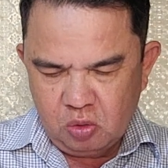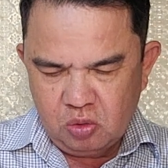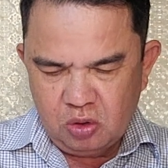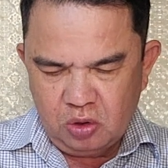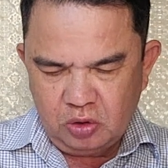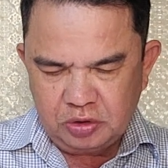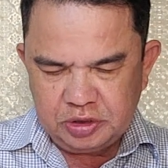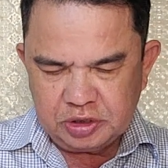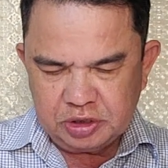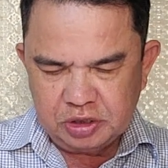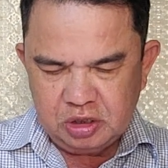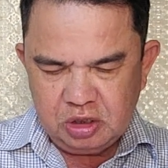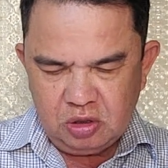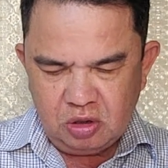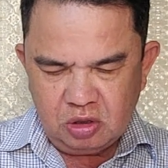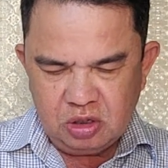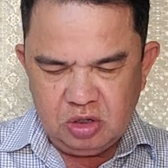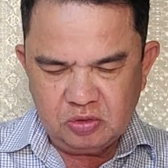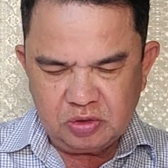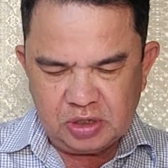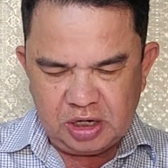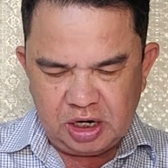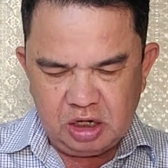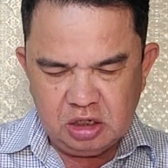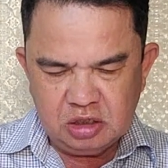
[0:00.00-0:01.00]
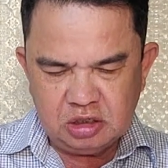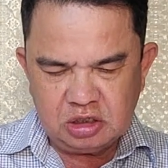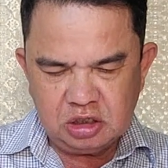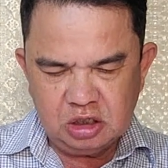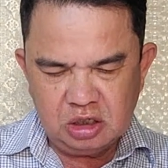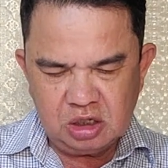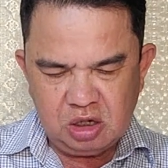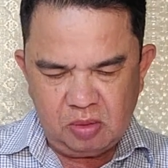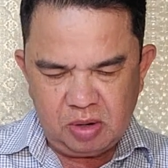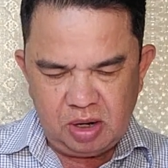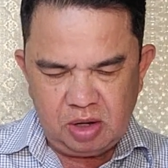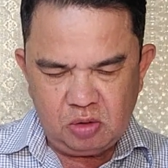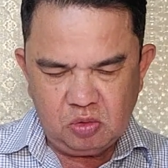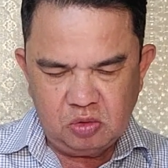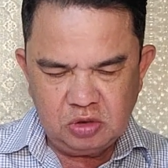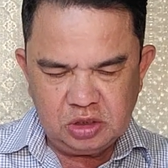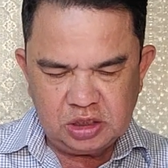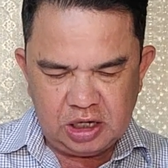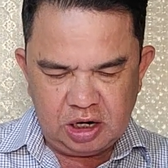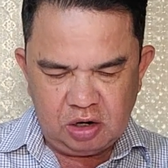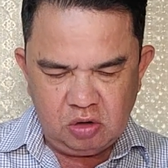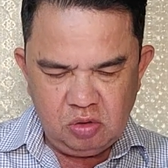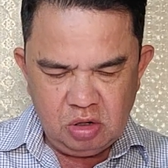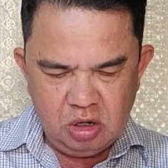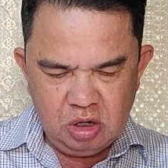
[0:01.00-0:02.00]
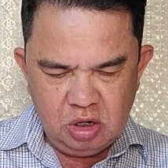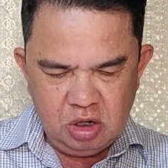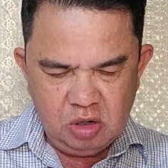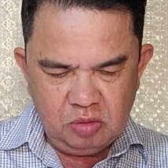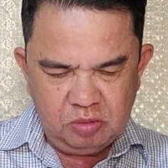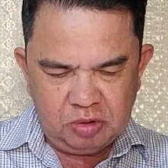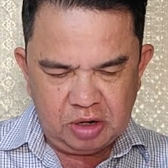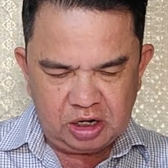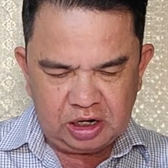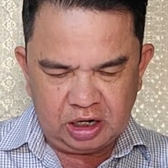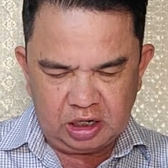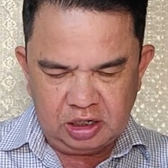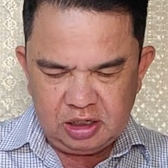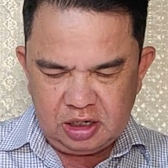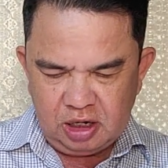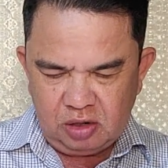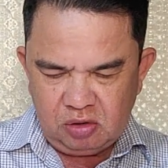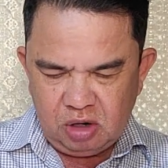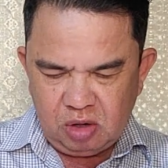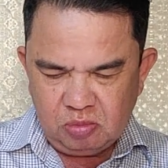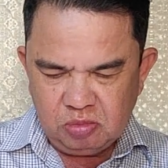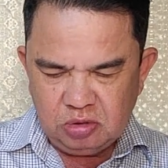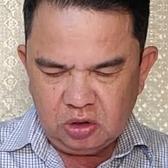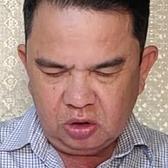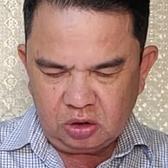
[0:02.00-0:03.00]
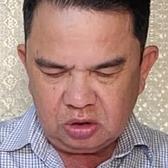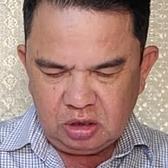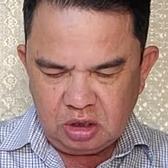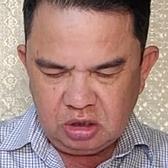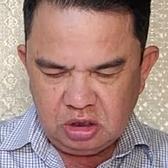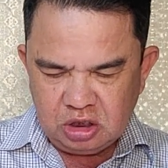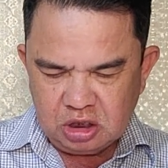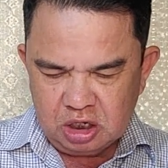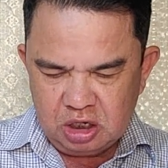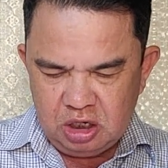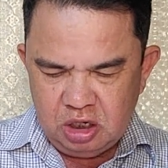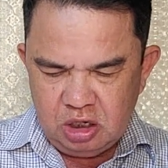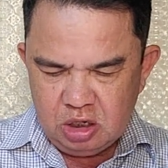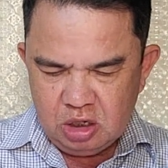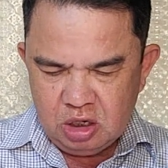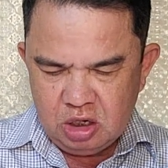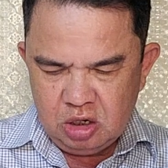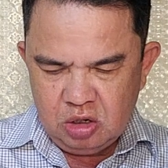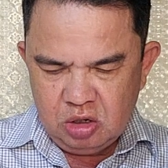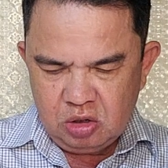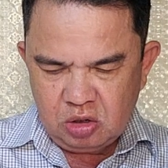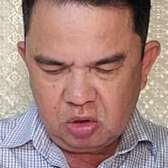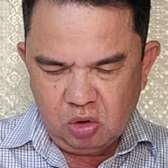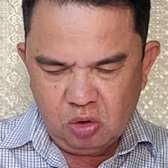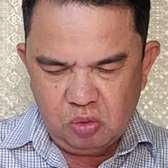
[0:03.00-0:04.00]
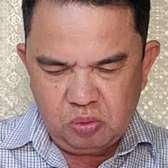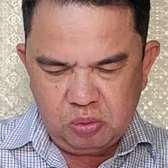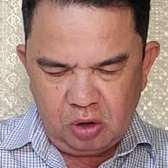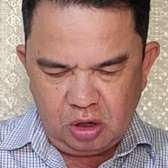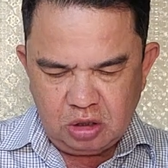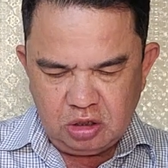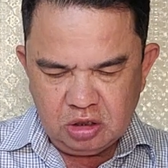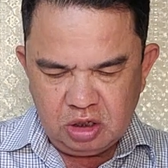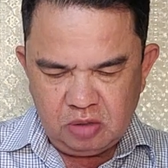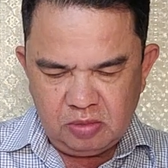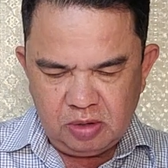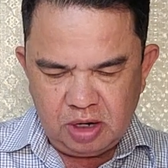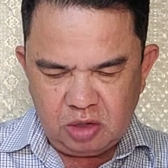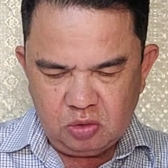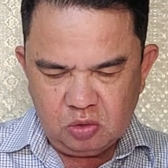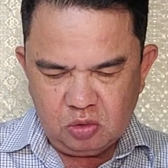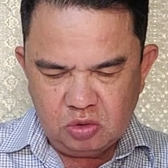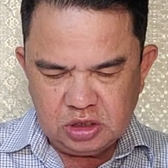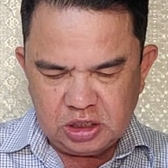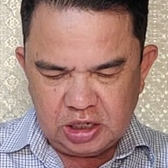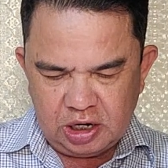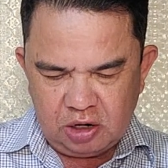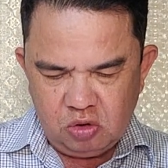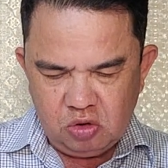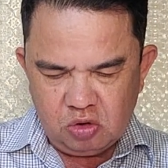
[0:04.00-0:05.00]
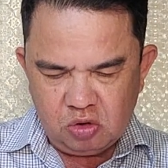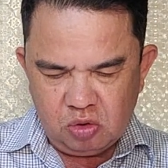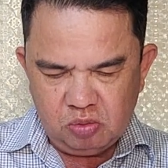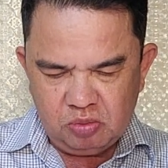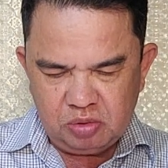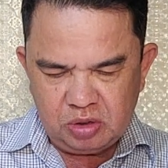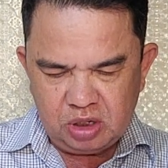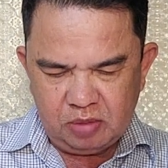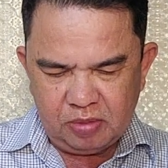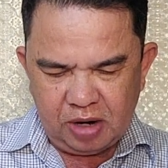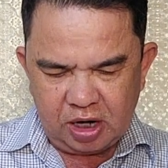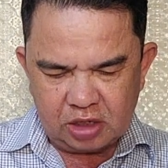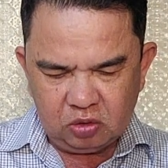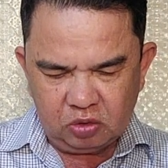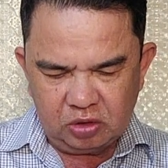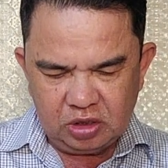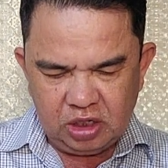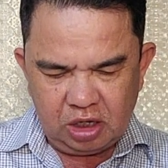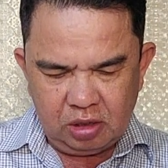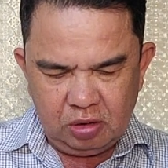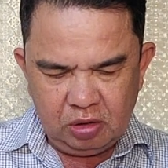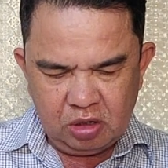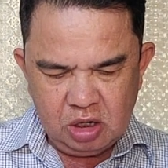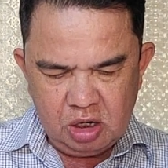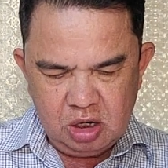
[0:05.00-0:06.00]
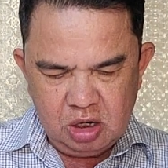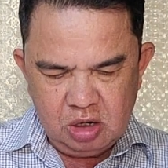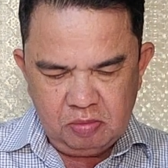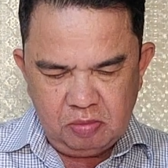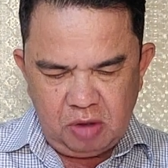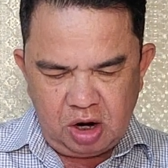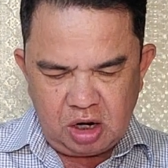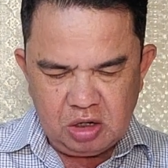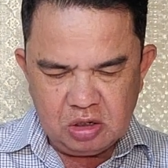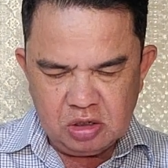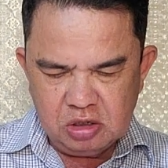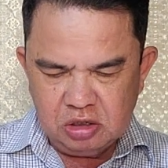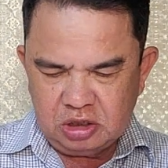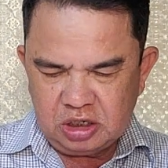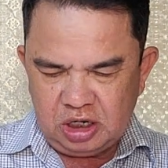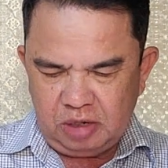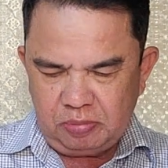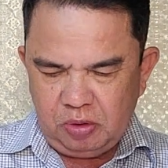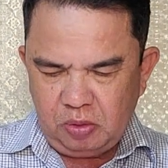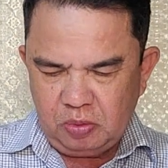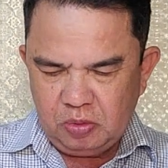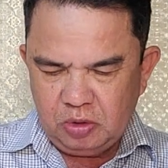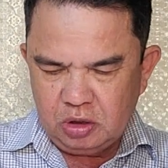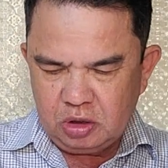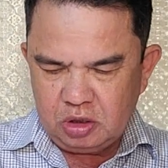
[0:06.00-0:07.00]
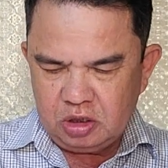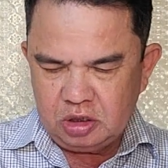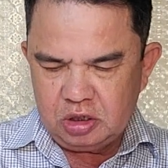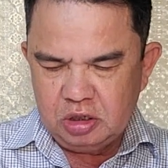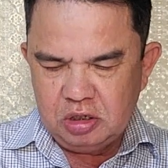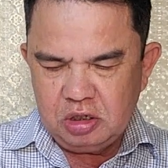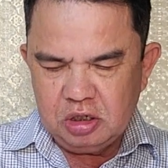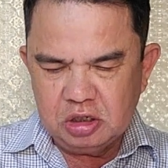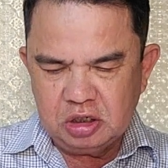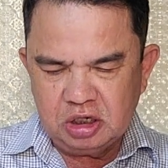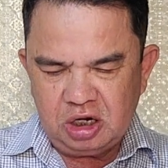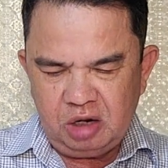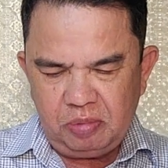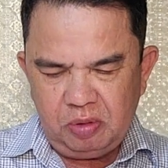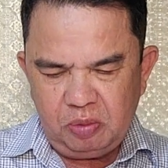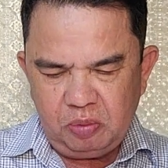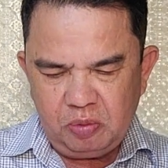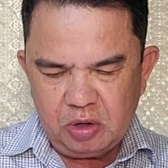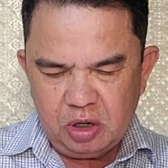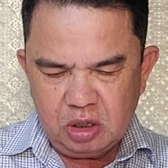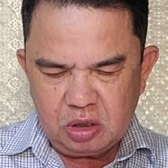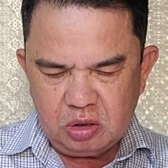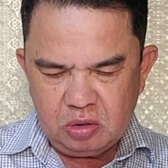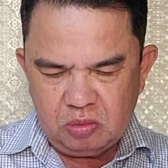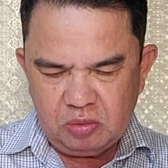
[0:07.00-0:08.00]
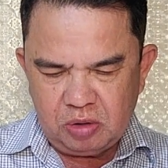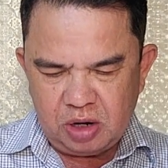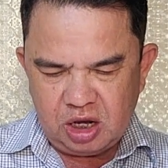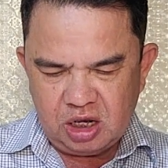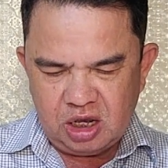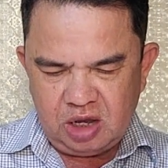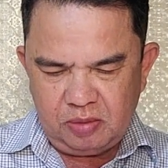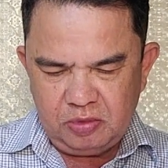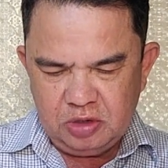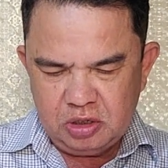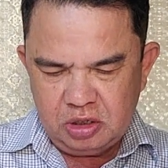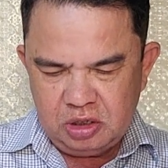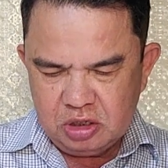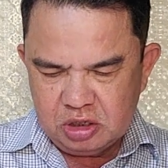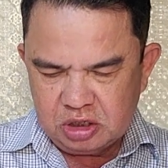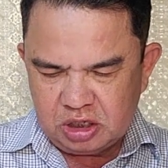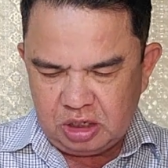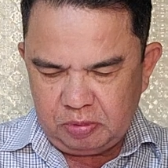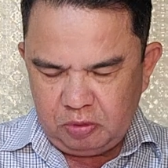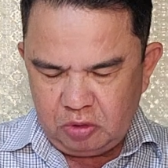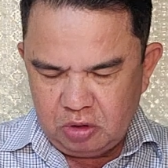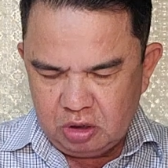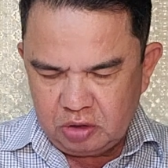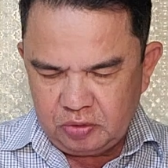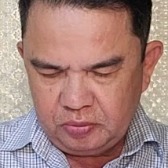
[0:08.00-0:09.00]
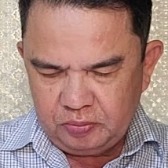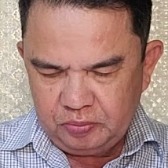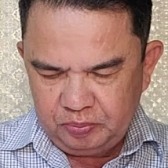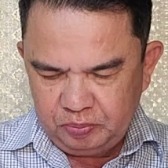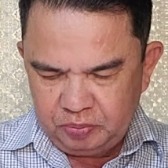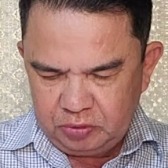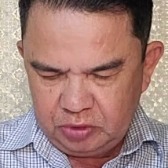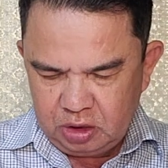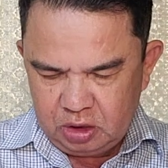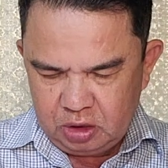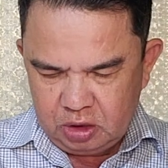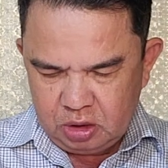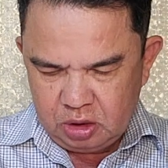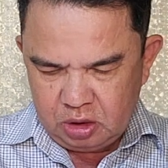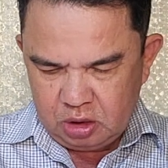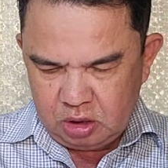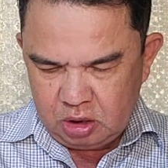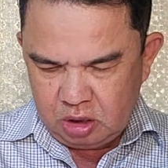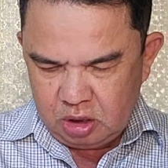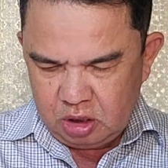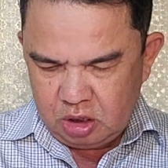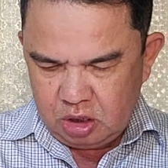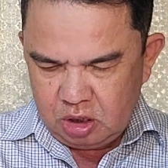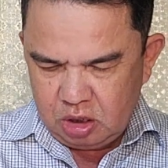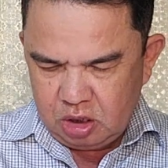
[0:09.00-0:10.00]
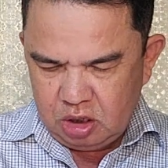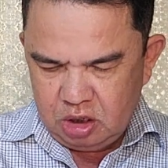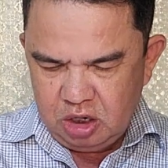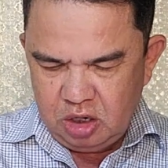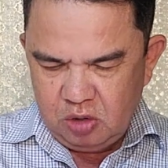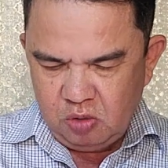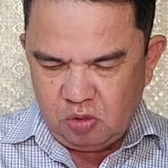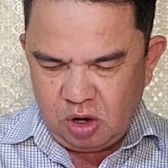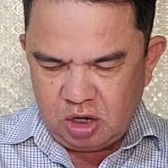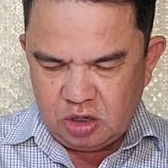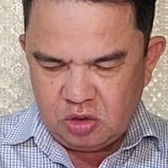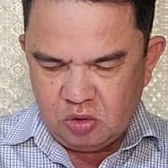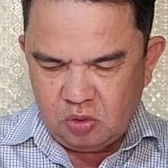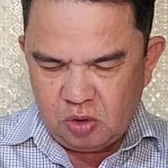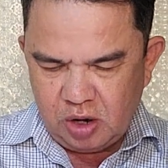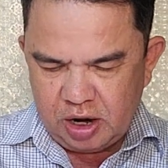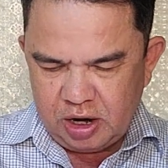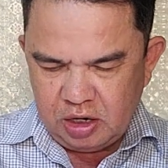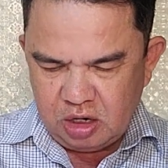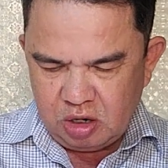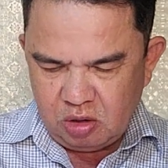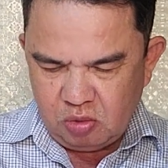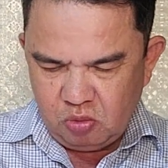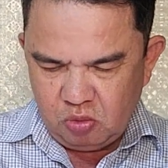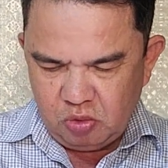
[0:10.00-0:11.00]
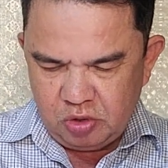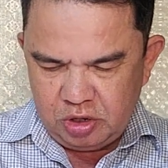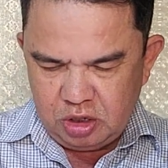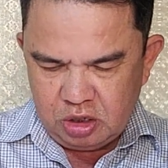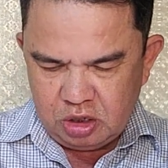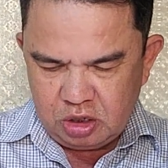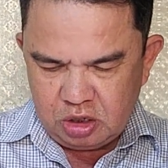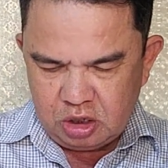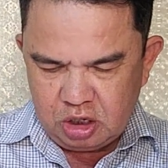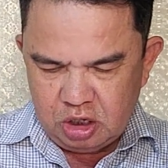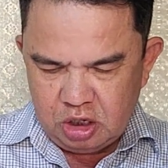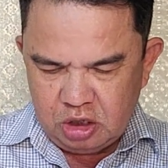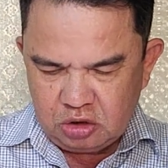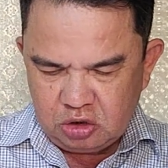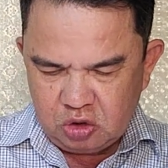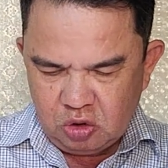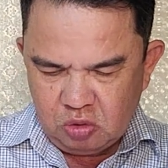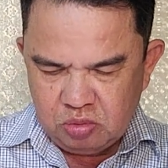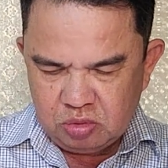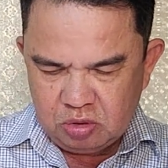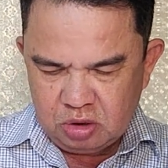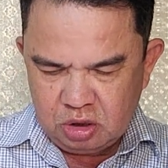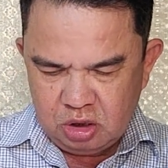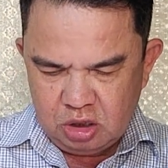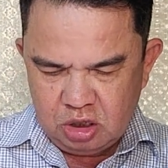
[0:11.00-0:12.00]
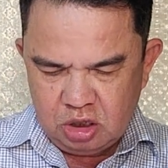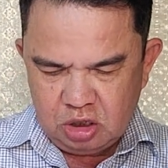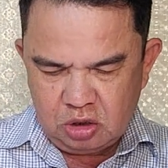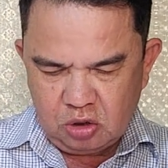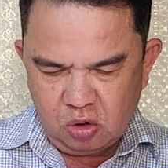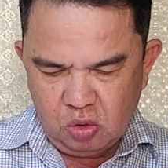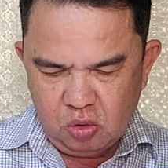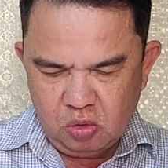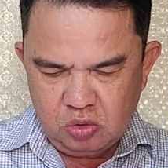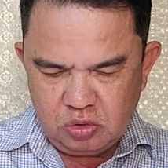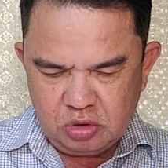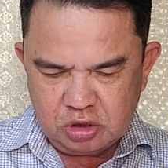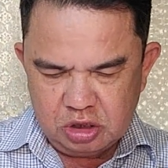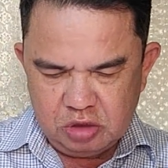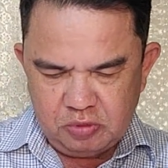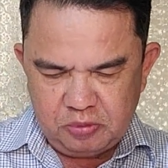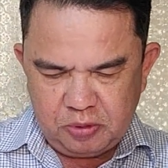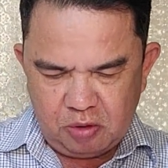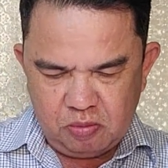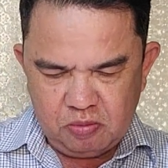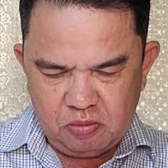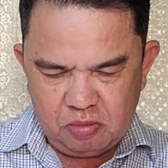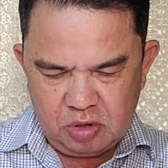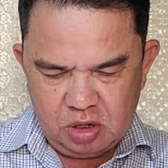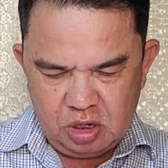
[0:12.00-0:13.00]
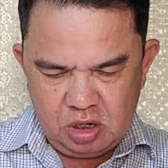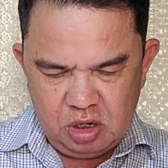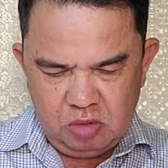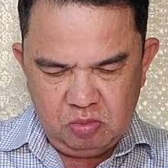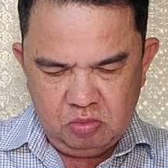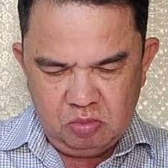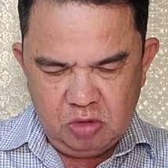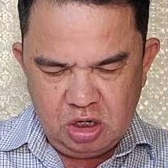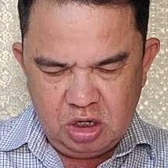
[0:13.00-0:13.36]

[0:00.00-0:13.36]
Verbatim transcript: cựu đội trưởng đội điều tra hình sự công an quận 6 và cảnh cáo ông Võ Tấn Sĩ cựu phó trưởng công an quận 6 cùng về ba tội danh bắt người trái pháp luật, giữ người trái pháp luật và giam giữ người trái pháp luật. Liên quan vụ án ông Nguyễn Kiên Trung, cựu trưởng phòng